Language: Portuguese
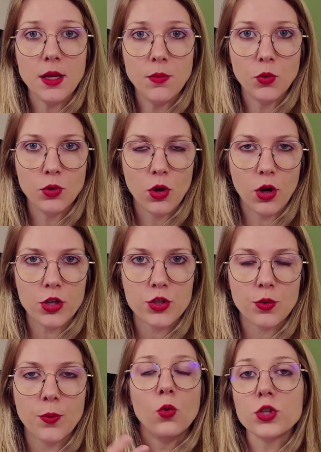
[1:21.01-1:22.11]

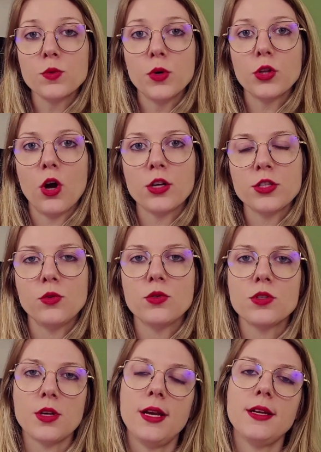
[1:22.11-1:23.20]
imunológico. Os
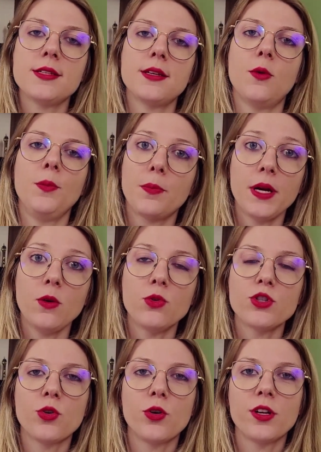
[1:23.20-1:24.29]
monócitos, eles são
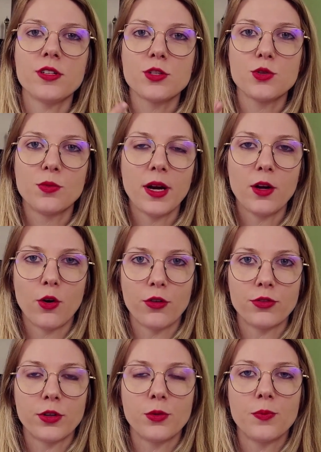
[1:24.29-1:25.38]
precursores do
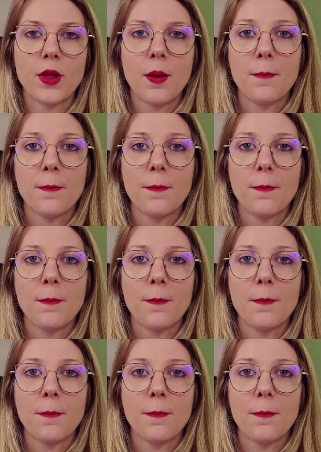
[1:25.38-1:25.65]
macrófago.